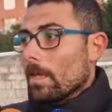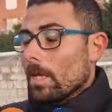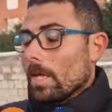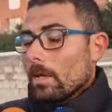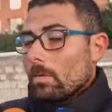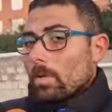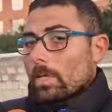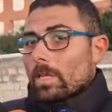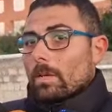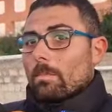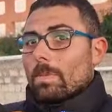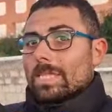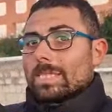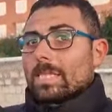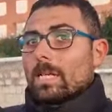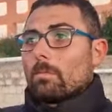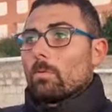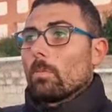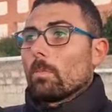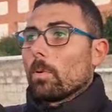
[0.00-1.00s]
e quando
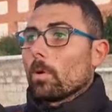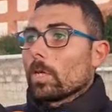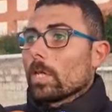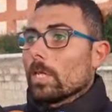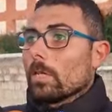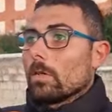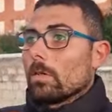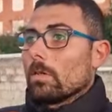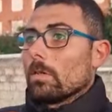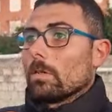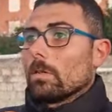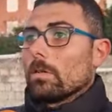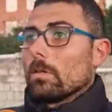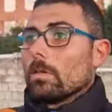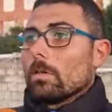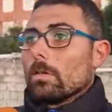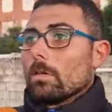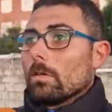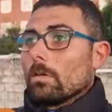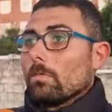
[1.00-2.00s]
abbassiamo un
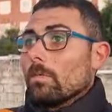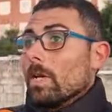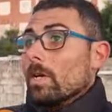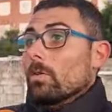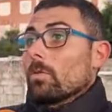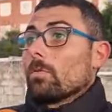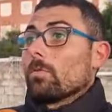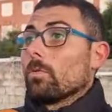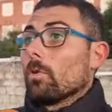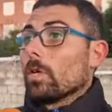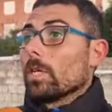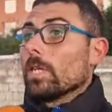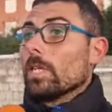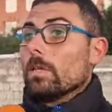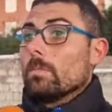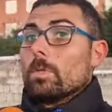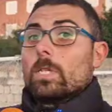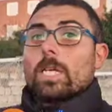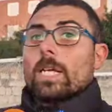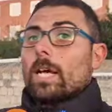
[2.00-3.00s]
pochino vengono fuori i
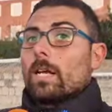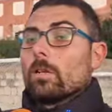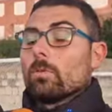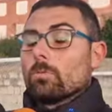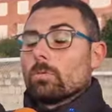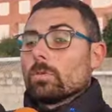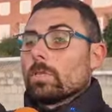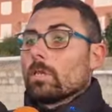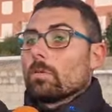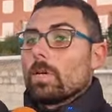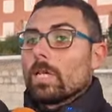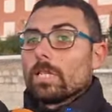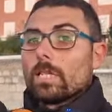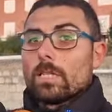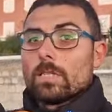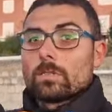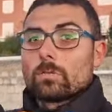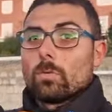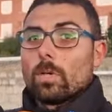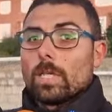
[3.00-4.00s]
limiti che hanno tutte quante
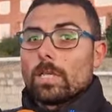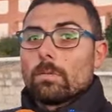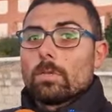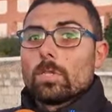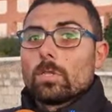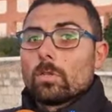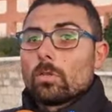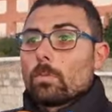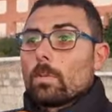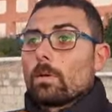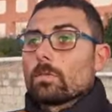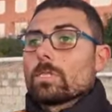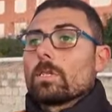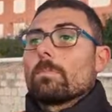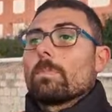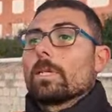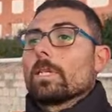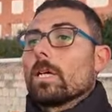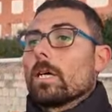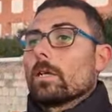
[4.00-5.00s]
le squadre, quindi noi dobbiamo
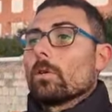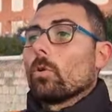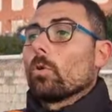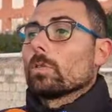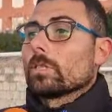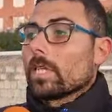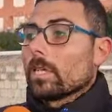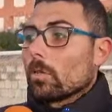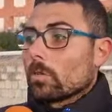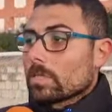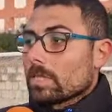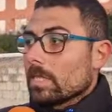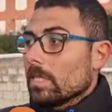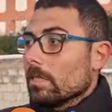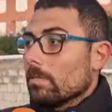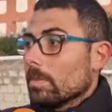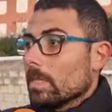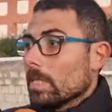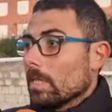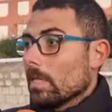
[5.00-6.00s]
sempre andare oltre i nostri
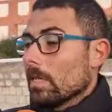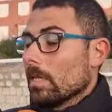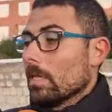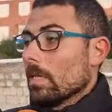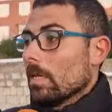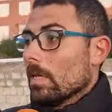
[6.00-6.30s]
limiti.